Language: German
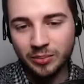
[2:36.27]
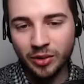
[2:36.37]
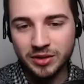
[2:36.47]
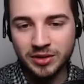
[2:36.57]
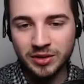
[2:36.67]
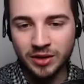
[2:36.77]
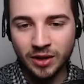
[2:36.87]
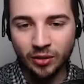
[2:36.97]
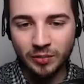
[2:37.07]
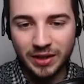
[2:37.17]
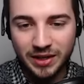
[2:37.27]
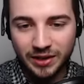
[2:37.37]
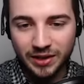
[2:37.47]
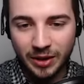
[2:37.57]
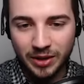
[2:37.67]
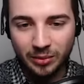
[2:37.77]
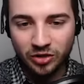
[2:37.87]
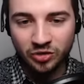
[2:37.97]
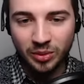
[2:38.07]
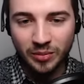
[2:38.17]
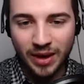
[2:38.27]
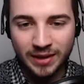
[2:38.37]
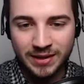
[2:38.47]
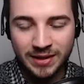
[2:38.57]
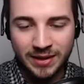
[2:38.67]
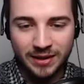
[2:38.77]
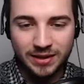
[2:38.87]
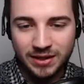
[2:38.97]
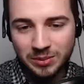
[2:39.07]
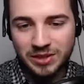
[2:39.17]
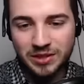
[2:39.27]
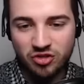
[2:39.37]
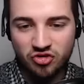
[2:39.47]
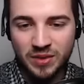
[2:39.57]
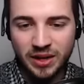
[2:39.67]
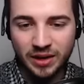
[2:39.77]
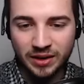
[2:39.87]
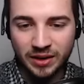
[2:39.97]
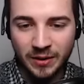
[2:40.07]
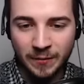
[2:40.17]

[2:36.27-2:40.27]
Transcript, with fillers: Post. Und bei dir habe ich aber auch schon bemerkt, es ist immer sehr, sehr schwierig,